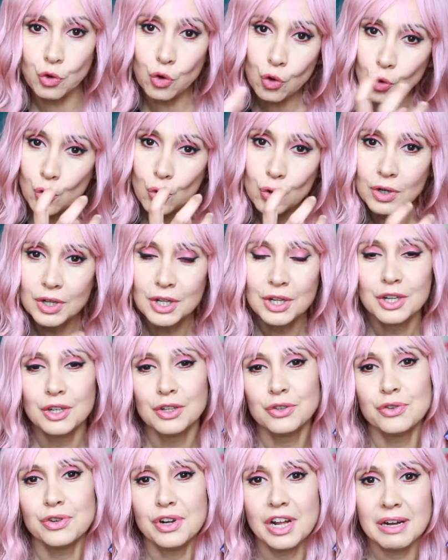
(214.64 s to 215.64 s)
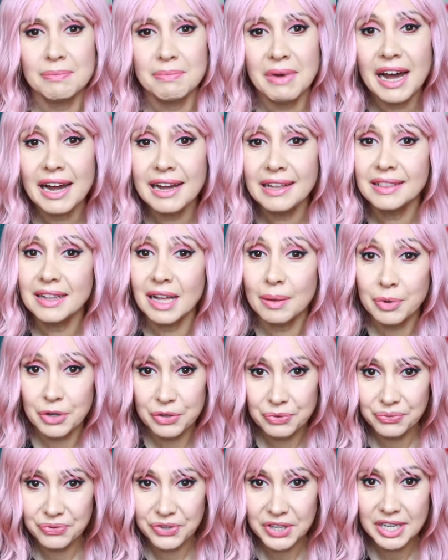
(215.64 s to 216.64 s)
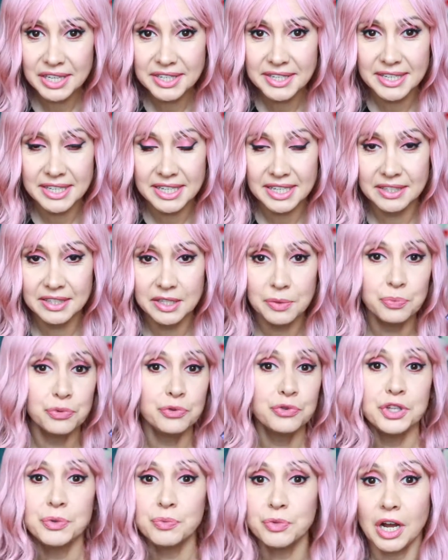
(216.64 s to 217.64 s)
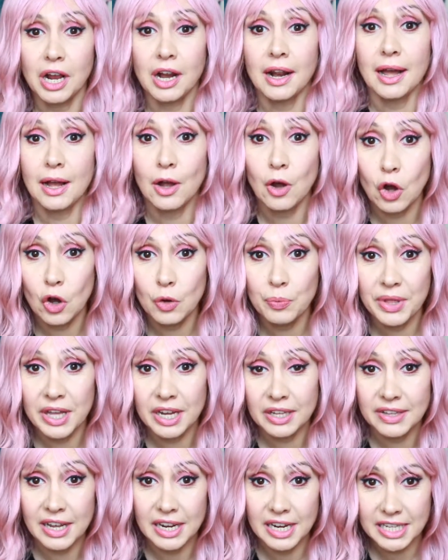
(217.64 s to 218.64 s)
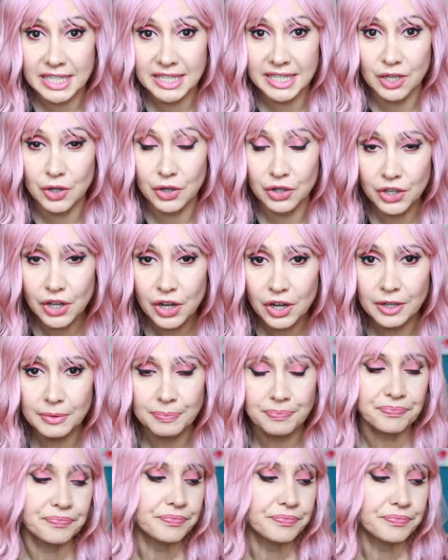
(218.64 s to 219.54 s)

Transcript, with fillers: crew de la marraine La Bonne Fée, qui est ni plus ni moins que la grand-mère d'Alex et Connor.